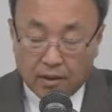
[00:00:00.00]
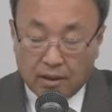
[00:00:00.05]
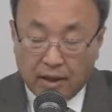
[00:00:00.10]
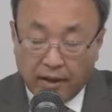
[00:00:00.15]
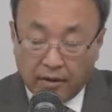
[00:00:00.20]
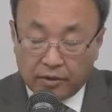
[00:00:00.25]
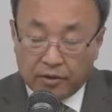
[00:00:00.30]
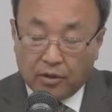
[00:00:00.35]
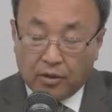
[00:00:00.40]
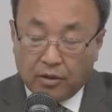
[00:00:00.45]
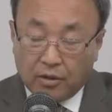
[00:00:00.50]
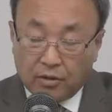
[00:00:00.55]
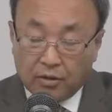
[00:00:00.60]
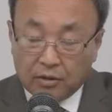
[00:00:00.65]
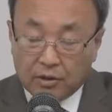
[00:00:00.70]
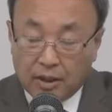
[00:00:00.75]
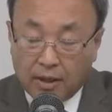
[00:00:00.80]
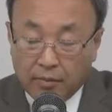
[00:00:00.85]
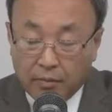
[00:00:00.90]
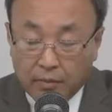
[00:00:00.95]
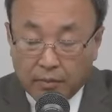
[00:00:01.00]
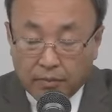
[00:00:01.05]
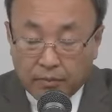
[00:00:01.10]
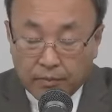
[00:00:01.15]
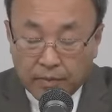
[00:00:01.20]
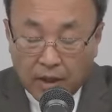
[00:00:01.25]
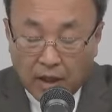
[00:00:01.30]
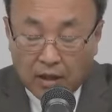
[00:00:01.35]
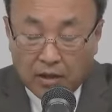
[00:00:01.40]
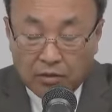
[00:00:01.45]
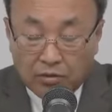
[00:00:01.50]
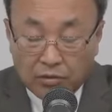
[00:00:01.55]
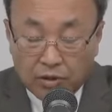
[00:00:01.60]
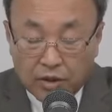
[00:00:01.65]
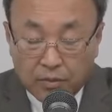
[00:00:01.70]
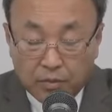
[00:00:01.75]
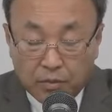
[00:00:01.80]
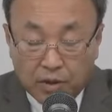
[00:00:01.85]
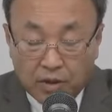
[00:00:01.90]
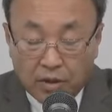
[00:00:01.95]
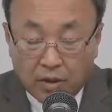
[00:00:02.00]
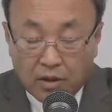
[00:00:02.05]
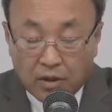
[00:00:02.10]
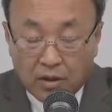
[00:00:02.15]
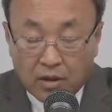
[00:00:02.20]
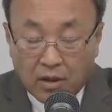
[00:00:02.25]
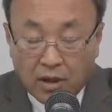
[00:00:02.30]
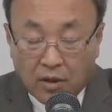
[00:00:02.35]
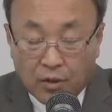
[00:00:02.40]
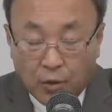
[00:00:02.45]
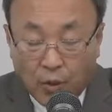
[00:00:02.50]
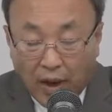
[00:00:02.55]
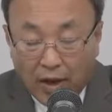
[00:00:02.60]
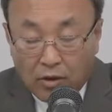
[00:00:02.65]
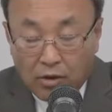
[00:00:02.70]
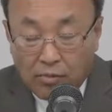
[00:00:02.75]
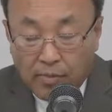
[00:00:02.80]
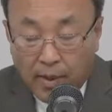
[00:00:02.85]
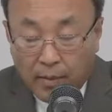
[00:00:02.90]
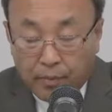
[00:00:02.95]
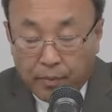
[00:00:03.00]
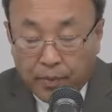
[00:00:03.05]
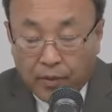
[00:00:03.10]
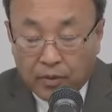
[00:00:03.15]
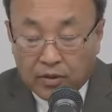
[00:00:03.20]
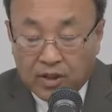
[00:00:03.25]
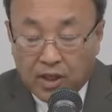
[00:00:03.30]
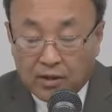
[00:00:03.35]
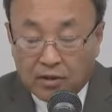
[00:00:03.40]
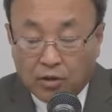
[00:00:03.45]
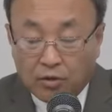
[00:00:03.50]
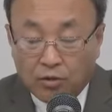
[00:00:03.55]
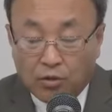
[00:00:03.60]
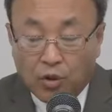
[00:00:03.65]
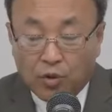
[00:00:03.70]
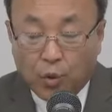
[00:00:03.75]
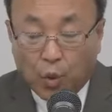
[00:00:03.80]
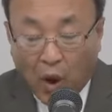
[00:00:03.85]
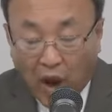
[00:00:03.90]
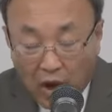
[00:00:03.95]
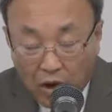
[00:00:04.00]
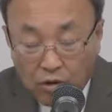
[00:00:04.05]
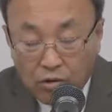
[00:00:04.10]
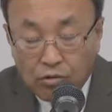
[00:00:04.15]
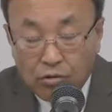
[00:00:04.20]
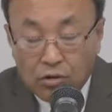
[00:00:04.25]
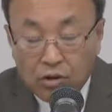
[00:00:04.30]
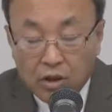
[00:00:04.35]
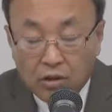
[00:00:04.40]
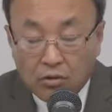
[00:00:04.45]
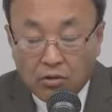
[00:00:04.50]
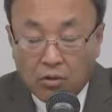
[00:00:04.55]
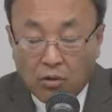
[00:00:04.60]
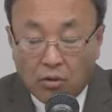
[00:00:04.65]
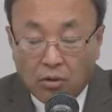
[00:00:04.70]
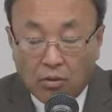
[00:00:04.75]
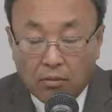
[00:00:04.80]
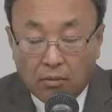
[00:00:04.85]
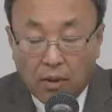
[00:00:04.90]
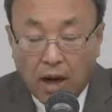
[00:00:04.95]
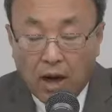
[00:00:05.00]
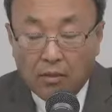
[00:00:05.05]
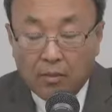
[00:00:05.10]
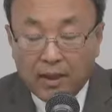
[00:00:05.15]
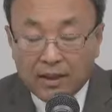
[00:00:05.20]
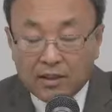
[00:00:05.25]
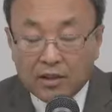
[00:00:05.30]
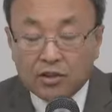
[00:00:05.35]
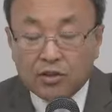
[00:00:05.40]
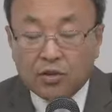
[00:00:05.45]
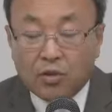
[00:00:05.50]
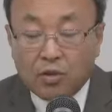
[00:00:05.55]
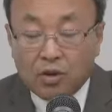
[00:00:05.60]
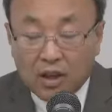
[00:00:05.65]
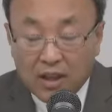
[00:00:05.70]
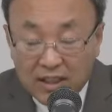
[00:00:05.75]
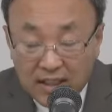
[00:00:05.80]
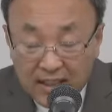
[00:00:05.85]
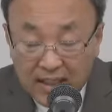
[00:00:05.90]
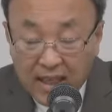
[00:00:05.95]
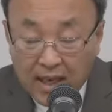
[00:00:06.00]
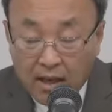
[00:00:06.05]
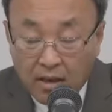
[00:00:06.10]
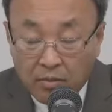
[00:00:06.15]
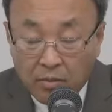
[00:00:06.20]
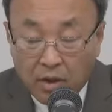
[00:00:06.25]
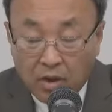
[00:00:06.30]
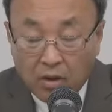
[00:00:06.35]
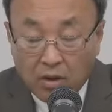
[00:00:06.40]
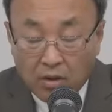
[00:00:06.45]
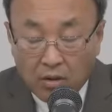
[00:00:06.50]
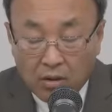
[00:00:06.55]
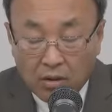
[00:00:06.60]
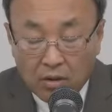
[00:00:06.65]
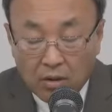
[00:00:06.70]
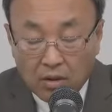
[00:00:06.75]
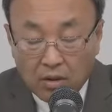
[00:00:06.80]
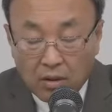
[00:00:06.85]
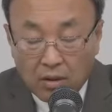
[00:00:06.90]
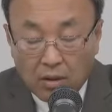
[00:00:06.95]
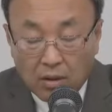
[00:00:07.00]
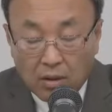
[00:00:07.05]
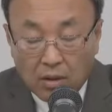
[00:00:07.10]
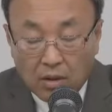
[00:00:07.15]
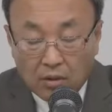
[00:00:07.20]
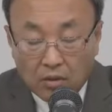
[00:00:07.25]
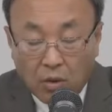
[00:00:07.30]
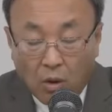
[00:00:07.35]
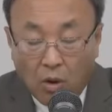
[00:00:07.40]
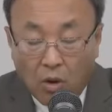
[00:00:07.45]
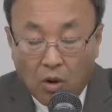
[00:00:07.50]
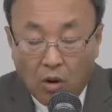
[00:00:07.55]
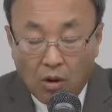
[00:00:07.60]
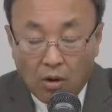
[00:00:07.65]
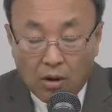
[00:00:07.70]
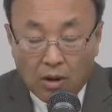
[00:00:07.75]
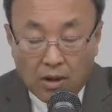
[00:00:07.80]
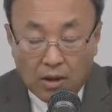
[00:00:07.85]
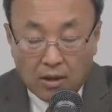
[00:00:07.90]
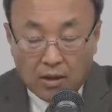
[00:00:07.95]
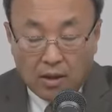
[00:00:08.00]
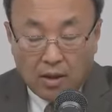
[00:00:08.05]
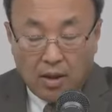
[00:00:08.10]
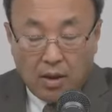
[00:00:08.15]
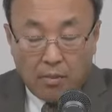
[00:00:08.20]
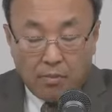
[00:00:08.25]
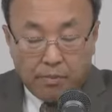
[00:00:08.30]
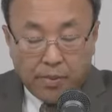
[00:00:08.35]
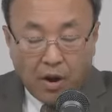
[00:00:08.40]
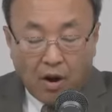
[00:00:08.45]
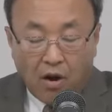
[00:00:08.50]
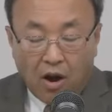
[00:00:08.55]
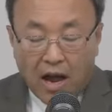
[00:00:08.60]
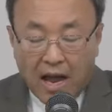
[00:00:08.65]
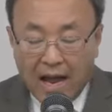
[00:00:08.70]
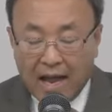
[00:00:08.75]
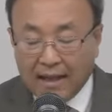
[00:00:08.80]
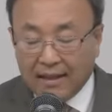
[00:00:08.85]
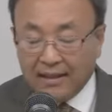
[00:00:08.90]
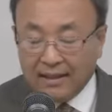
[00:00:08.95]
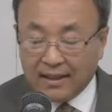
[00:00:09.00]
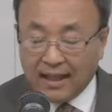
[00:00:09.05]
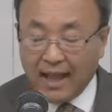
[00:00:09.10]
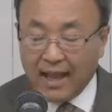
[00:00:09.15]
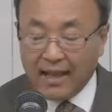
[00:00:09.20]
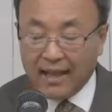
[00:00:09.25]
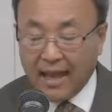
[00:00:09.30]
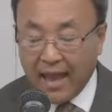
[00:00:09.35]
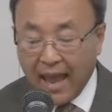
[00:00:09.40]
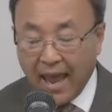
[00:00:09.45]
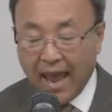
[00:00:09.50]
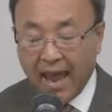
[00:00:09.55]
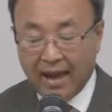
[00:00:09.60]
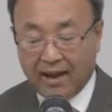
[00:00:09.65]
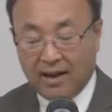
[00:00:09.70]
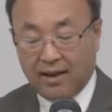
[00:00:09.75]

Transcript: 개혁 성경은 참 읽기도 힘들어요. 그가 꾀를 베풀어 제 손으로 괴후를 이루고 마음에 스스로 큰 채하며 또 평화한 때에